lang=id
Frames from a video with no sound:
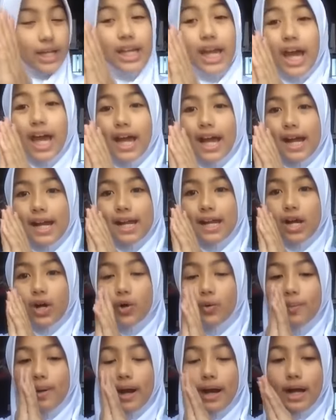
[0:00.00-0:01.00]
Yay, hari ini
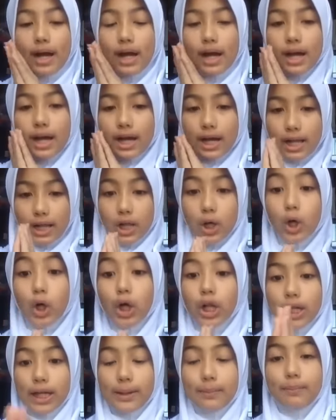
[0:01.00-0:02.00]
aku bakal
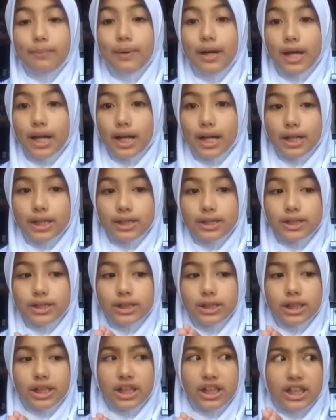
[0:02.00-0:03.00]
collab bareng
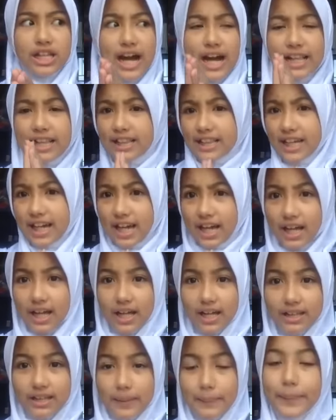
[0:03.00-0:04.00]
Lala
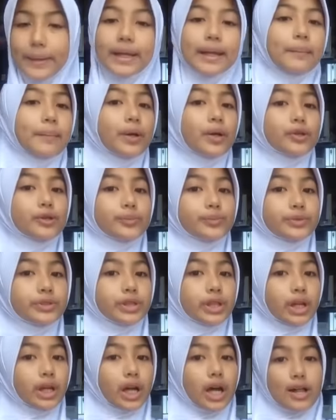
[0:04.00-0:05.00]
Tapi nama
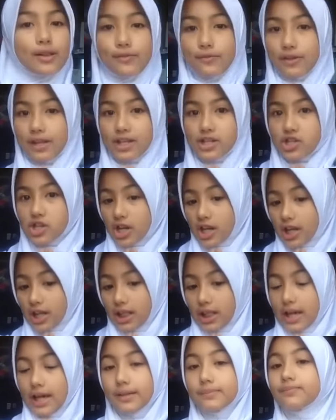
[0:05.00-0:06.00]
youtubenya Alvina
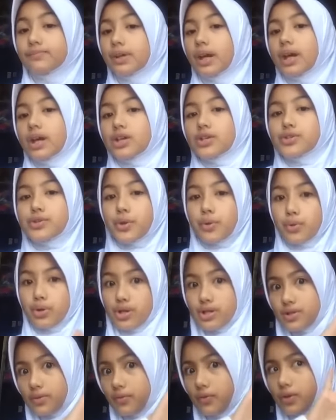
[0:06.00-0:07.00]
Shakila So
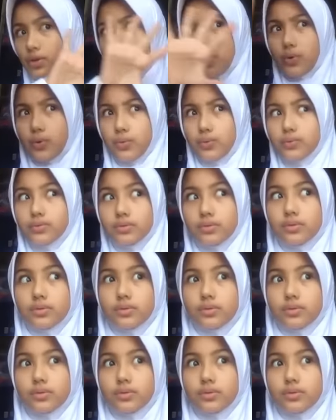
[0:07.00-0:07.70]
this photo.